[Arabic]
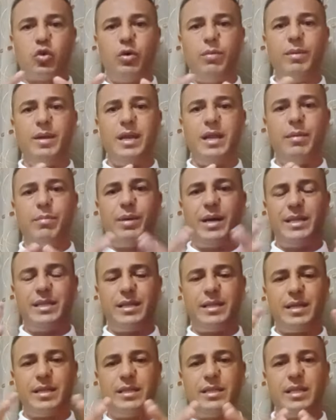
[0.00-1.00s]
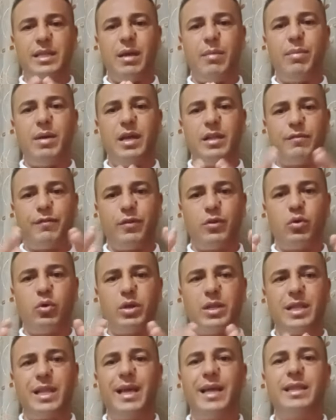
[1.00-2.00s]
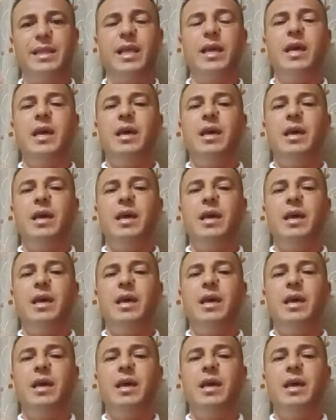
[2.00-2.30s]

تقوم لنا بعده انتدابات في كره اليد